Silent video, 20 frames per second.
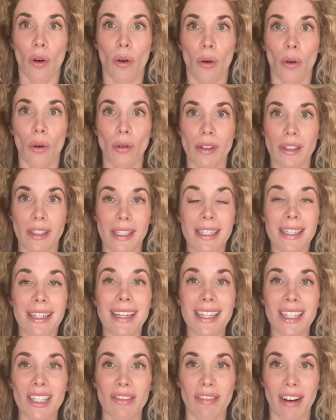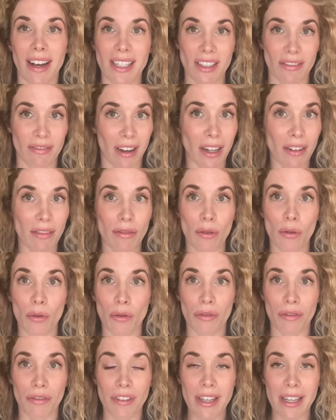und sie nicht weiß, wann, wo
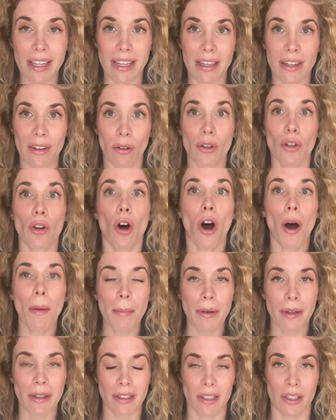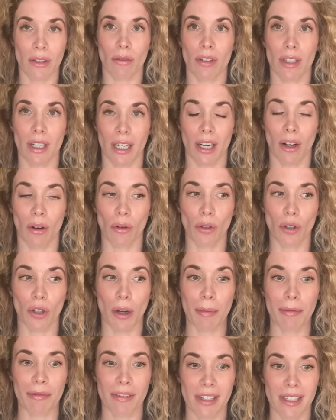und wie und ob sie unter
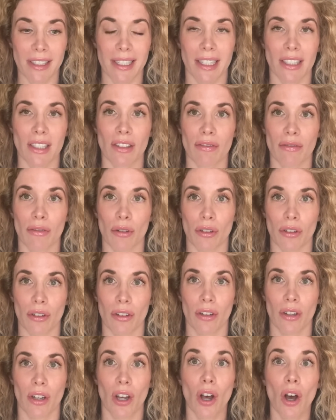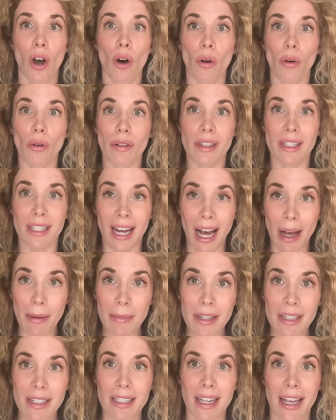K.O.-Tropfen gesetzt wurde. Und
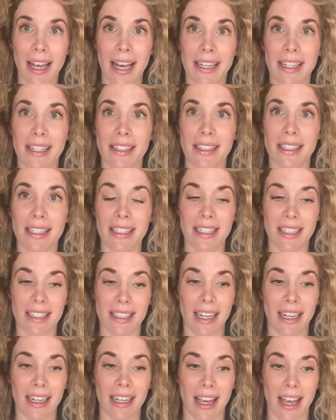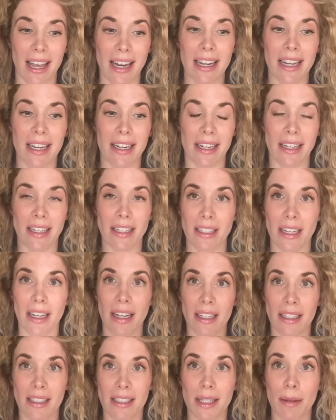damit hätte sich die Sache erledigt.
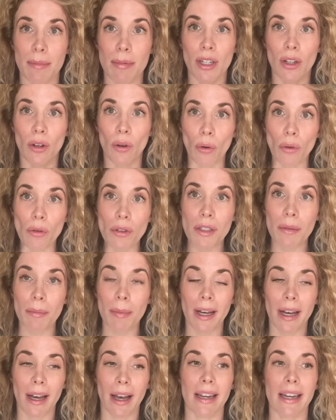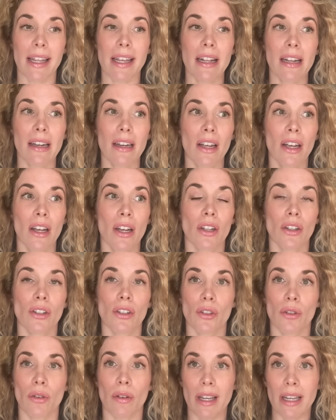Es gibt hier große Parallelen
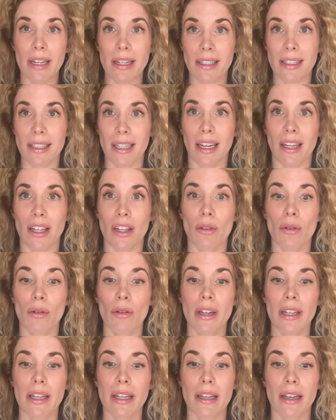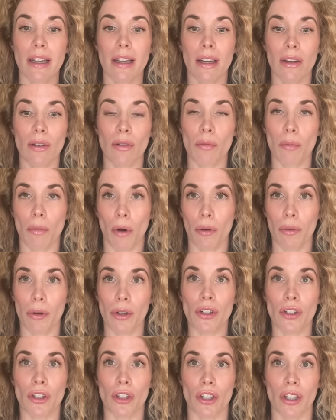zur Ines Anioli Luke
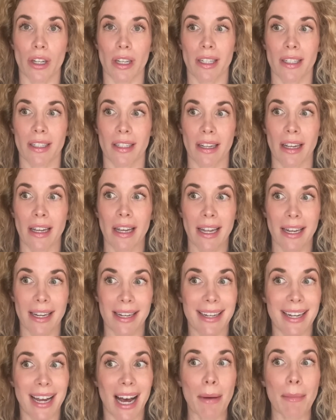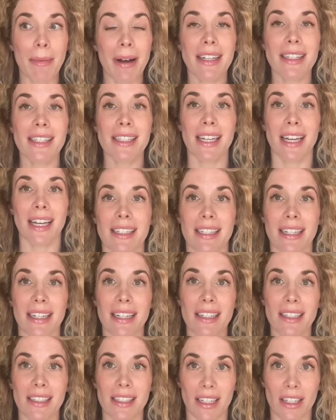Mockridge Geschichte. Damals
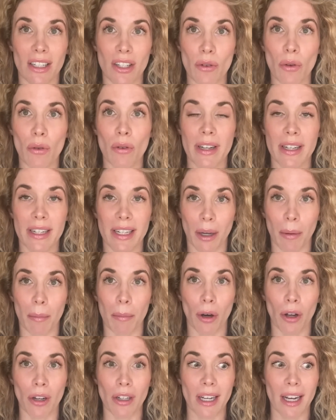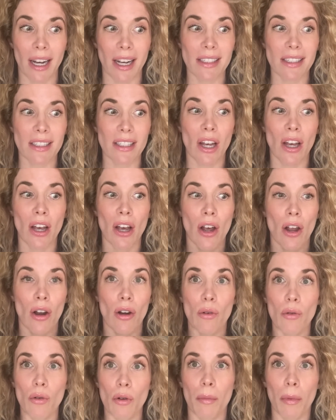Ines Anioli in ihrem Podcast
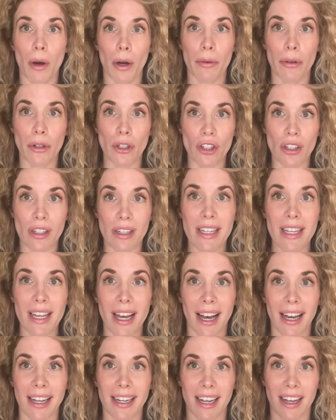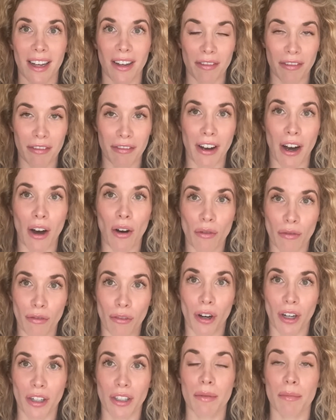Luke Mockridge nie einer
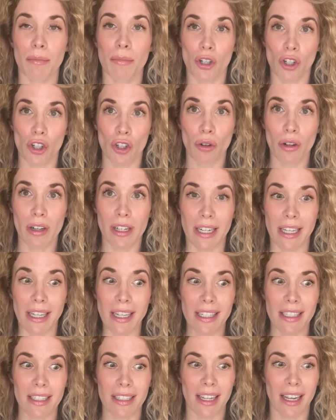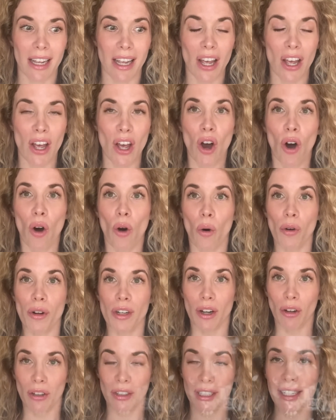V-Wort beschuldigt.
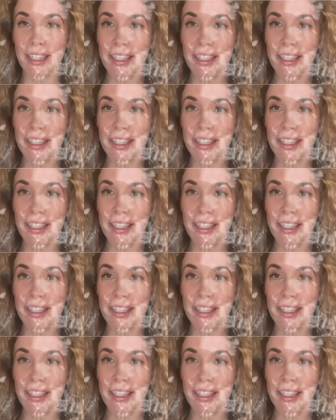Und auch Till